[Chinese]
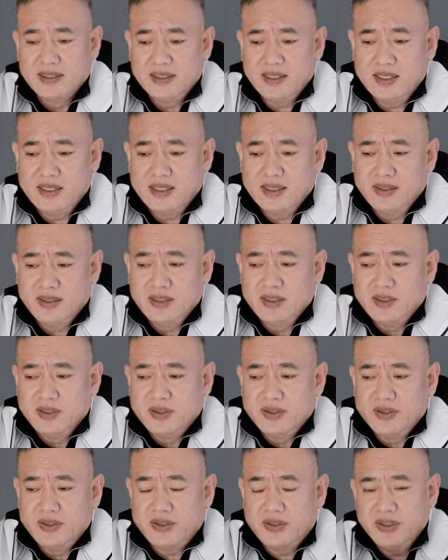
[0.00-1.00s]
那
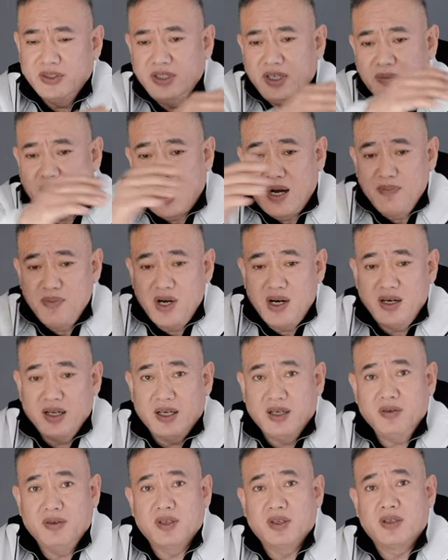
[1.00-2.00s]
实际上旁边呢
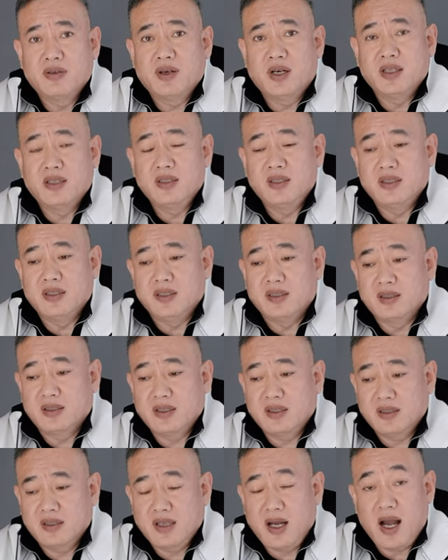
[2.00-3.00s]
也有一块地呢，
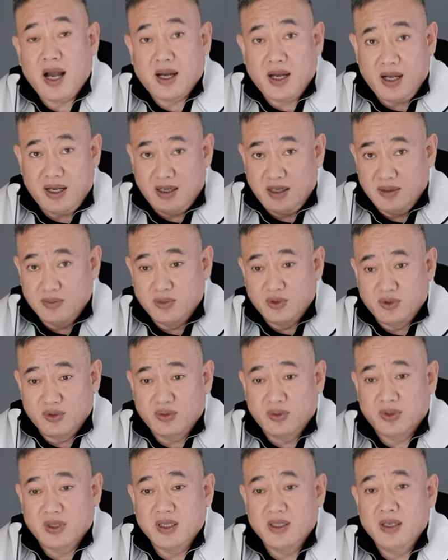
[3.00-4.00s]
大概这个亩
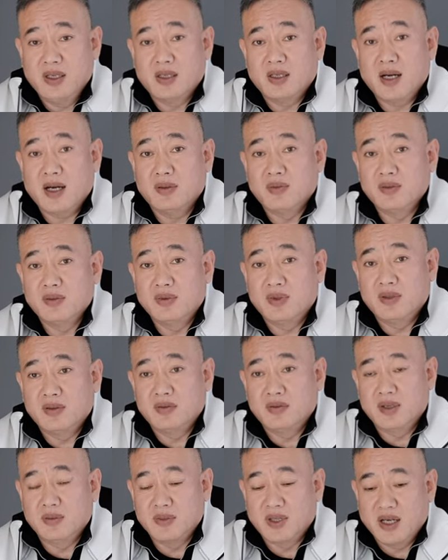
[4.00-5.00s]
数跟这个差不多。
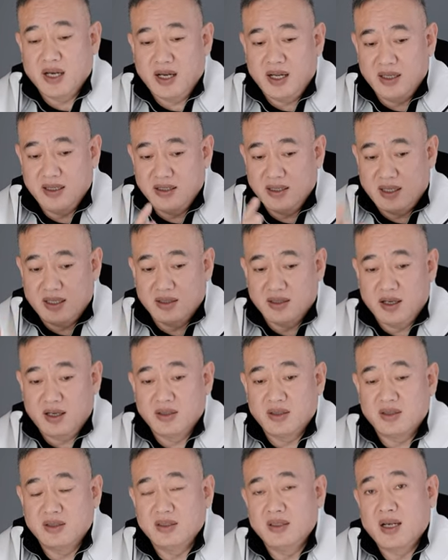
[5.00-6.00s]
我们看了一下，
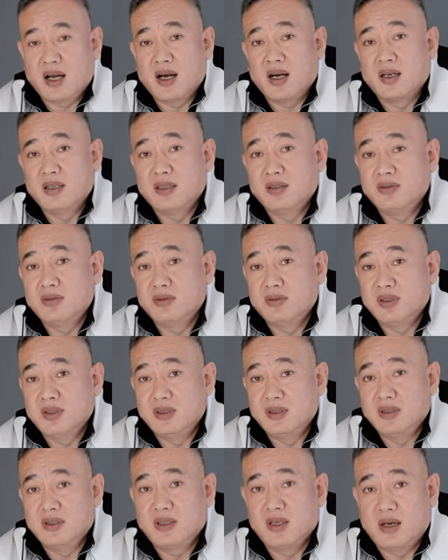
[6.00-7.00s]
当时的价格呢就已
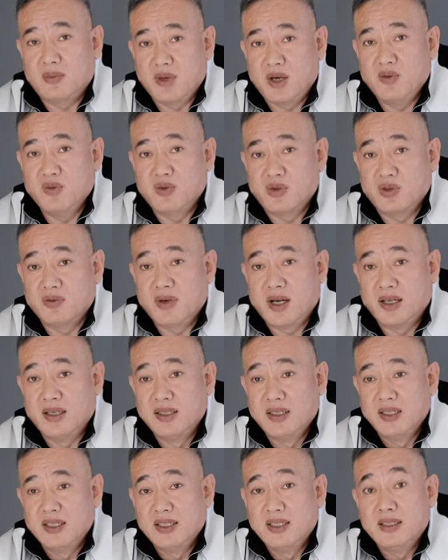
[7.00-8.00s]
经是两百五十万，
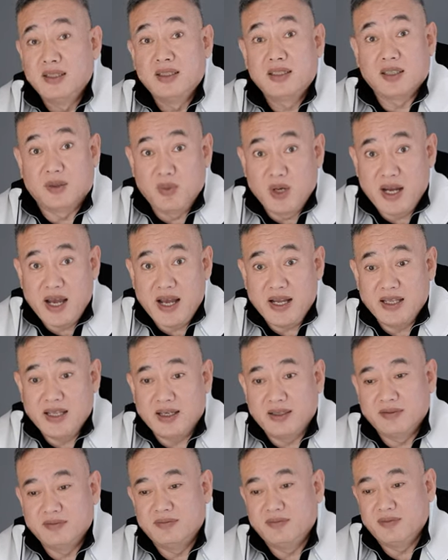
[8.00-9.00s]
什么概
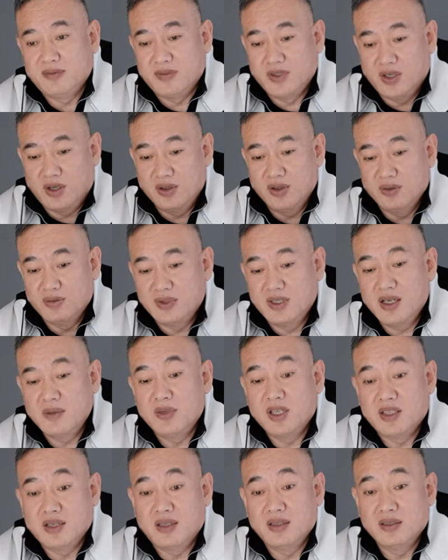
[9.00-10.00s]
念？姚总这
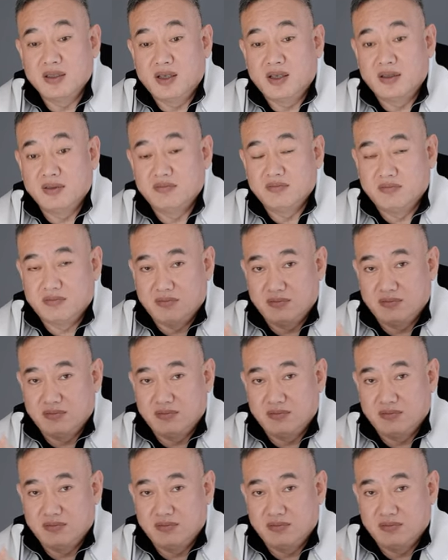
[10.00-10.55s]
笔成交